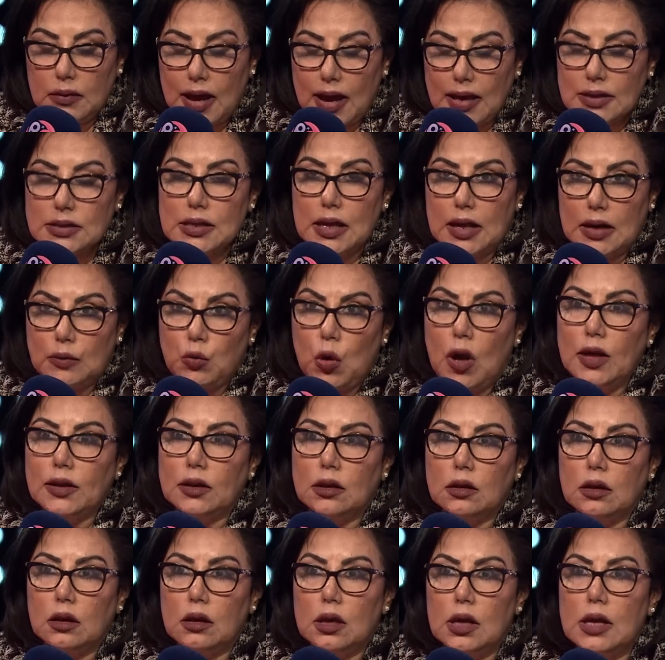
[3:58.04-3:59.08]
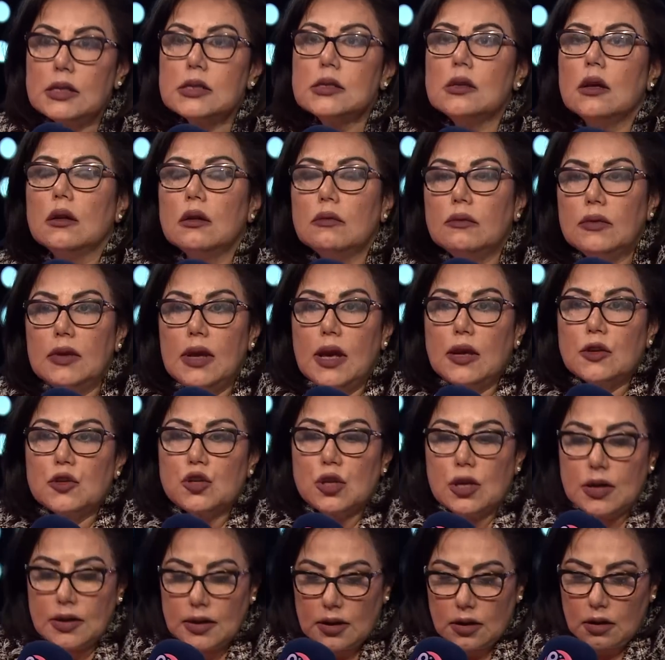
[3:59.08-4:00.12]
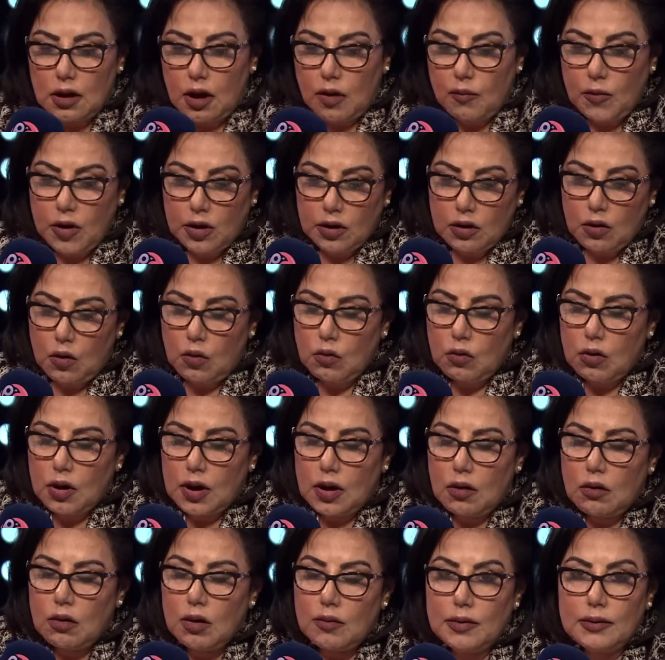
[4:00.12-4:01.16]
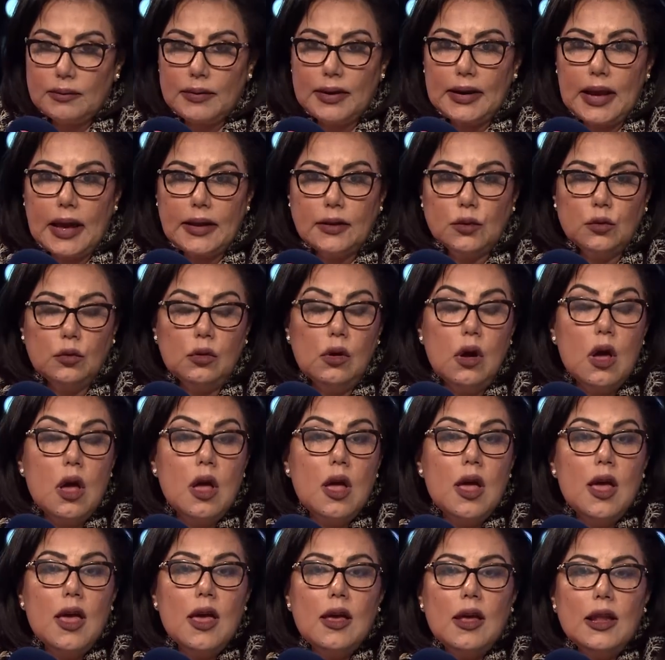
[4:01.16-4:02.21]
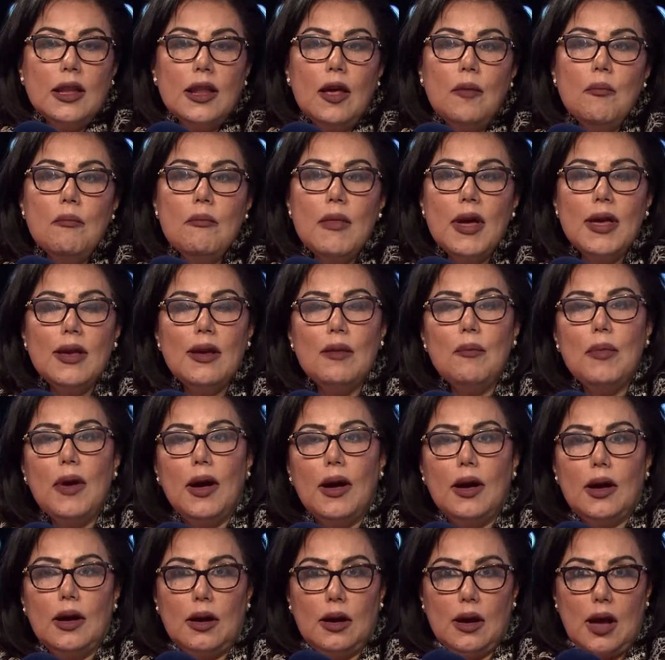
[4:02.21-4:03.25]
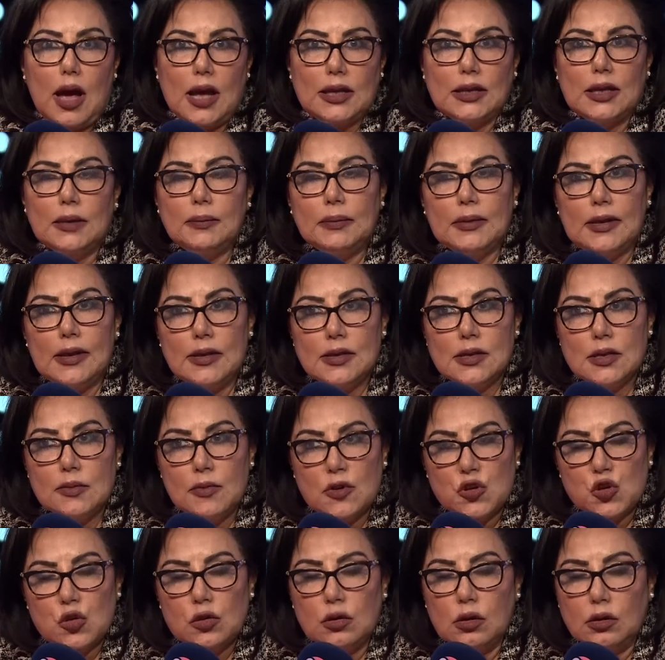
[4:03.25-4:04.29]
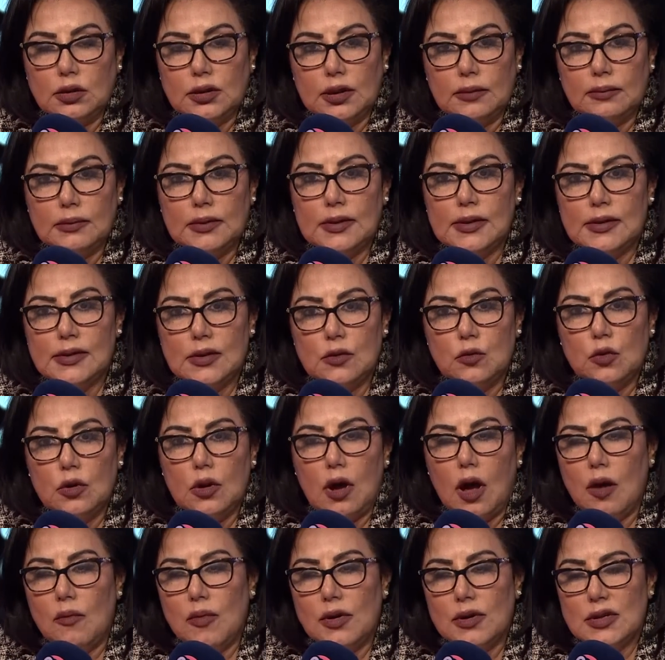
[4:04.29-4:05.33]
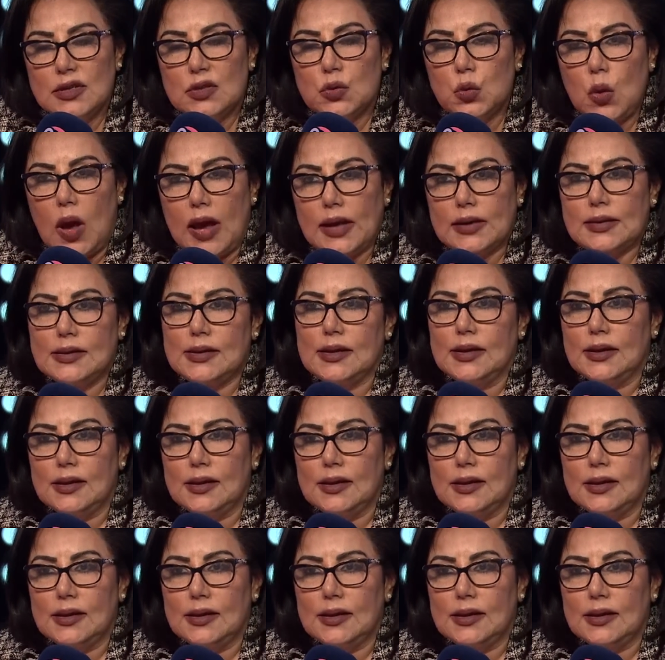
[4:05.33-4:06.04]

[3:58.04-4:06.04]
احسن وقت يحصل فيه عشان القمر هو كوكب المال عنده لما يبقى هتبتدي مشروع تبتدي والقمر از واكسنج